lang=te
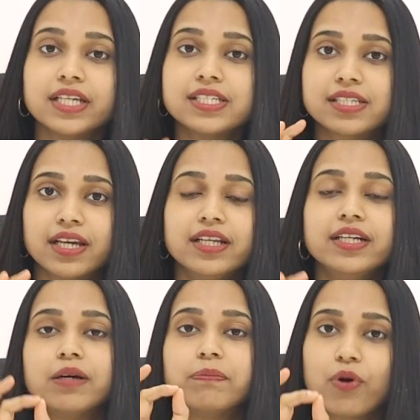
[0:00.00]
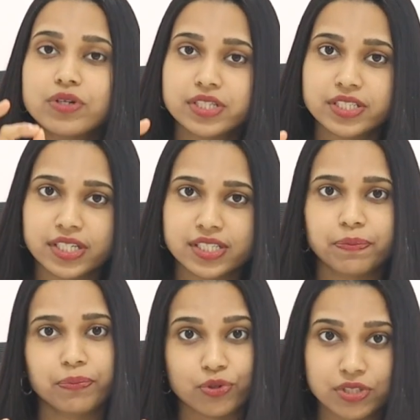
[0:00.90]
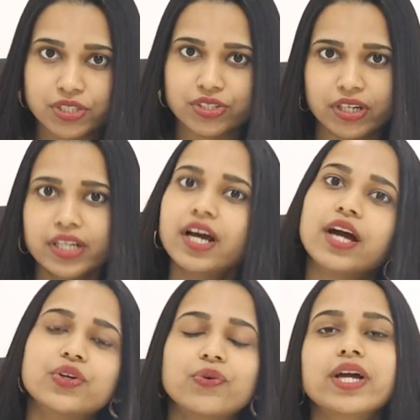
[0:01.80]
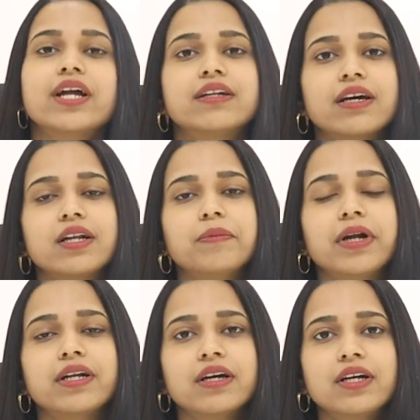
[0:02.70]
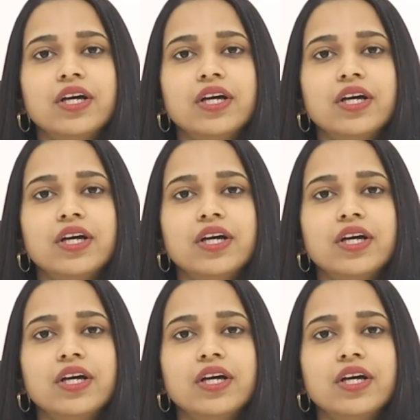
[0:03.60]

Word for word: తీసుకెళ్ళి డిపాజిట్ చేసే ప్రొసీజర్ని ఐయుఐ అంటారనమాట